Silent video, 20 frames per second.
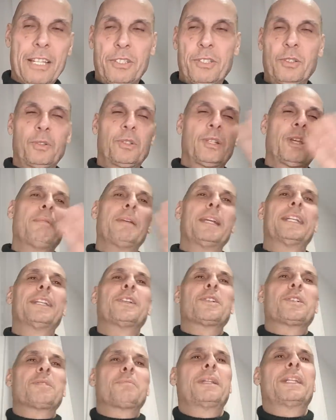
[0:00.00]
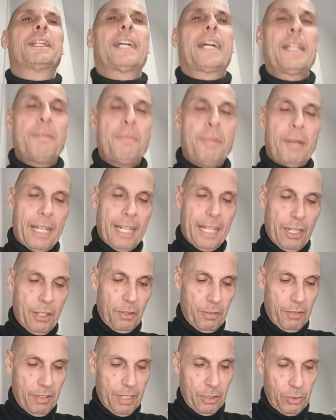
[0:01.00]
assolutamente non smetterà di parlare di
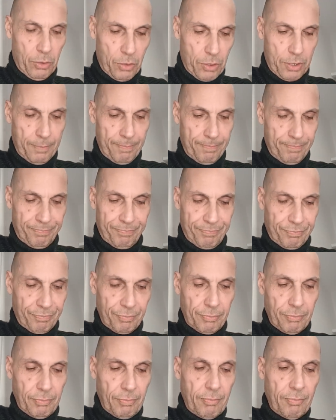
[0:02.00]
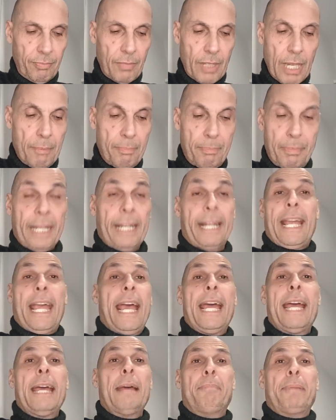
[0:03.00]
Juventus.
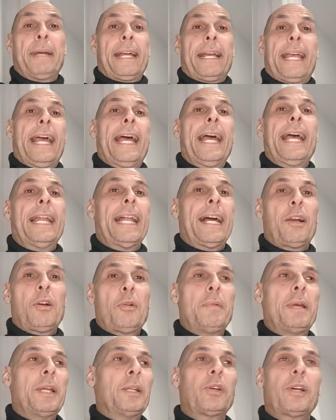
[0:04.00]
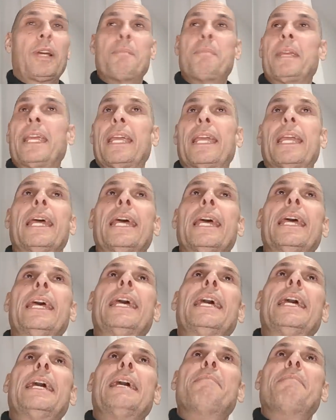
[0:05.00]
Perché? Perché è l'argomento che mi,
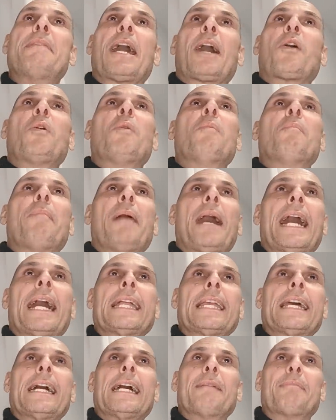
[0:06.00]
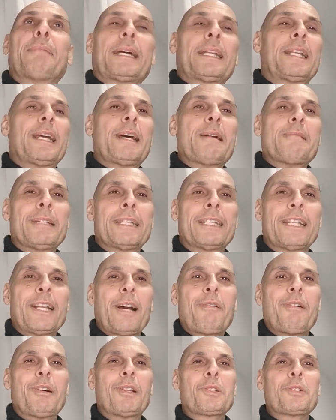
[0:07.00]
mi accompagna praticamente
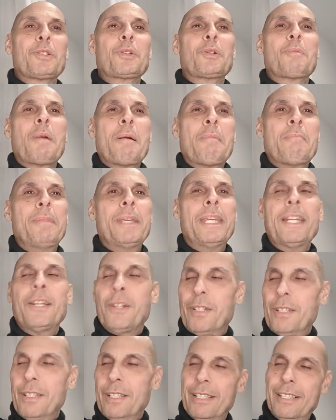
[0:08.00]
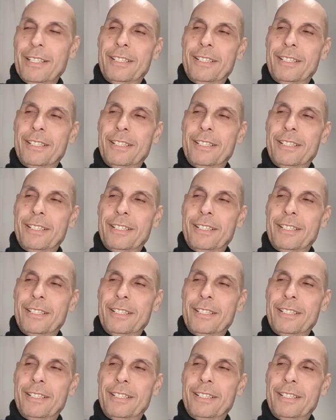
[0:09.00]
da quando sono bambino